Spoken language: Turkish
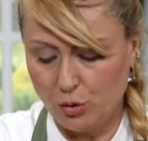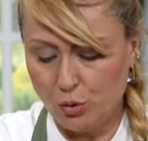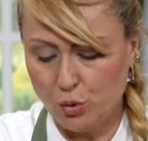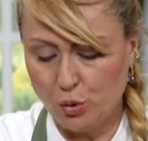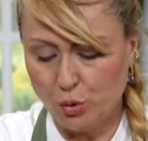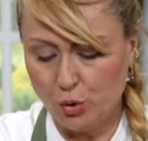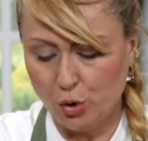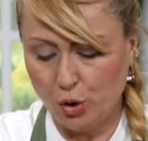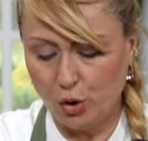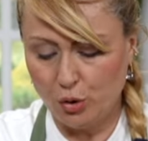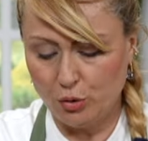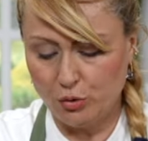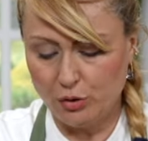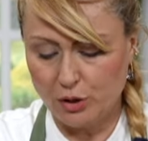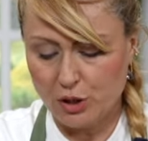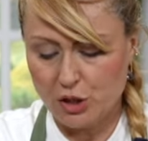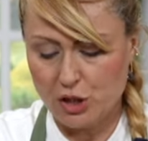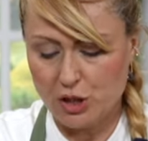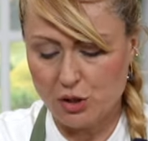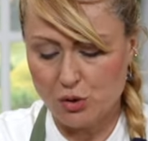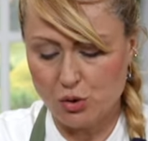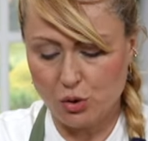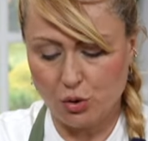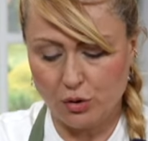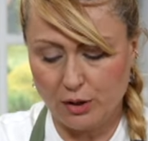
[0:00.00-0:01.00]
Kuru olduğu
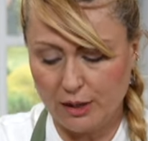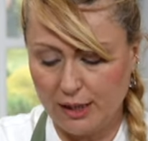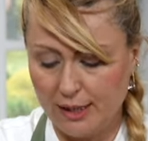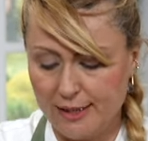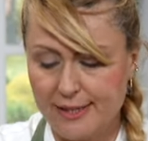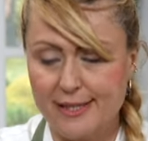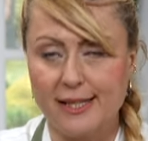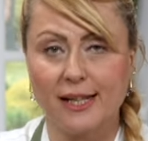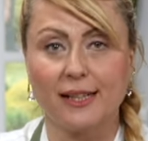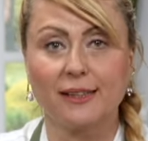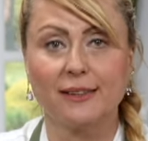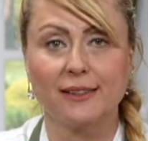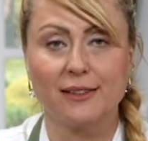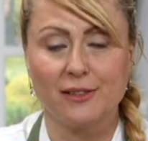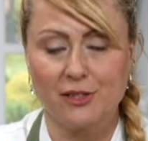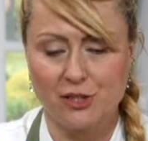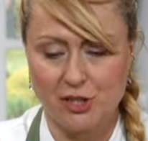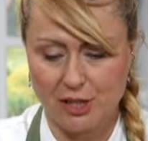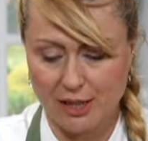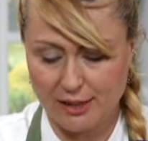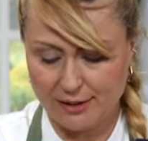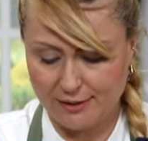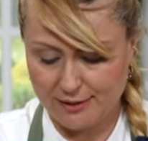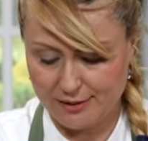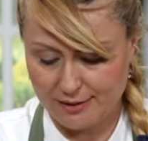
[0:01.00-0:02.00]
için çok rahat
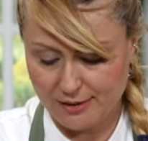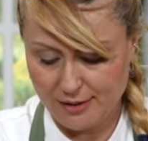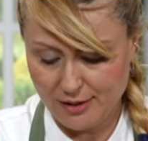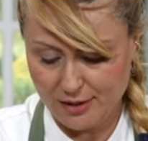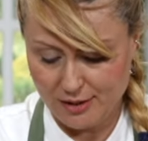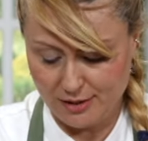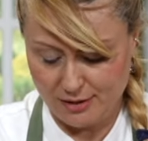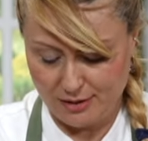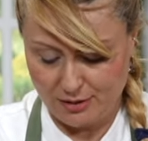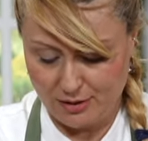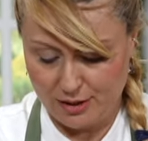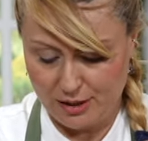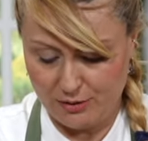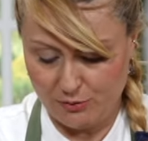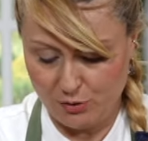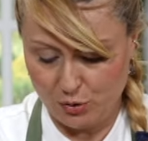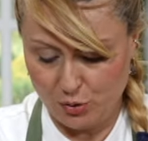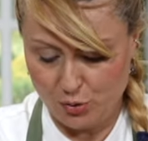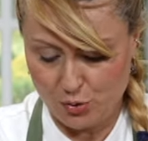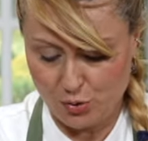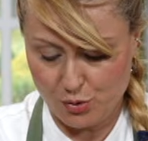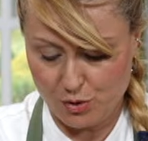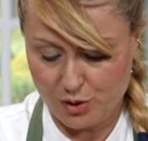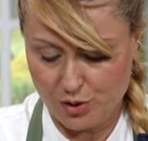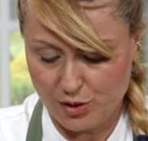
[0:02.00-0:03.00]
saklanacaktır
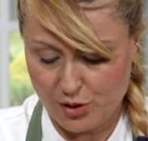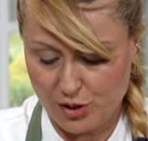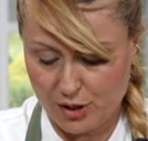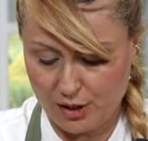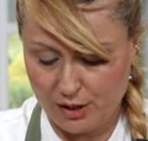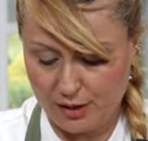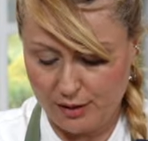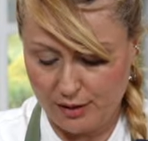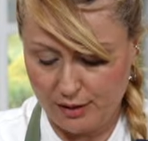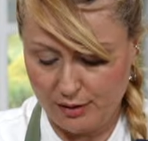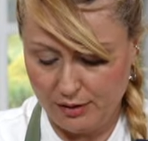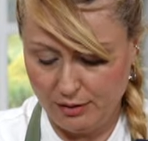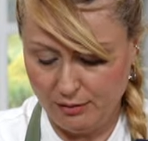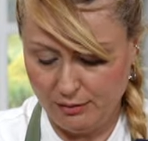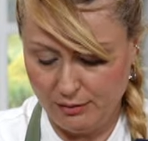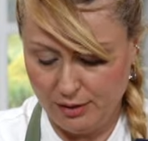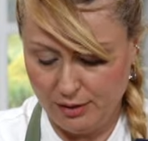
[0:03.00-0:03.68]
kavanozun içinde.